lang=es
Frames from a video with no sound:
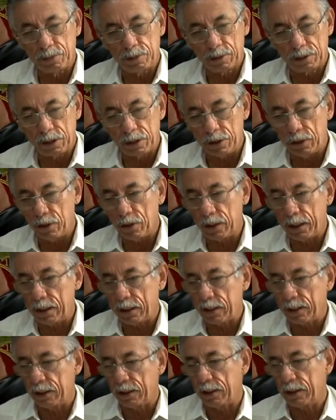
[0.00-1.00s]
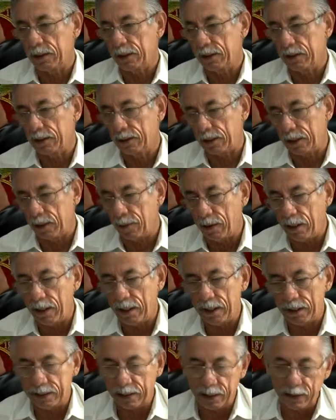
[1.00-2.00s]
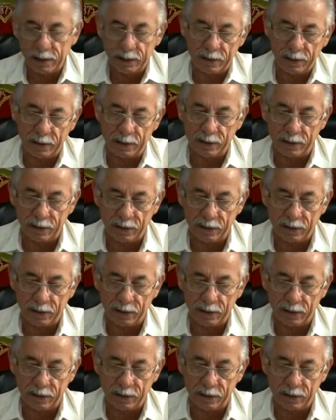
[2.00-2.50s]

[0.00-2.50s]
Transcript: señoras que trabajan en esta,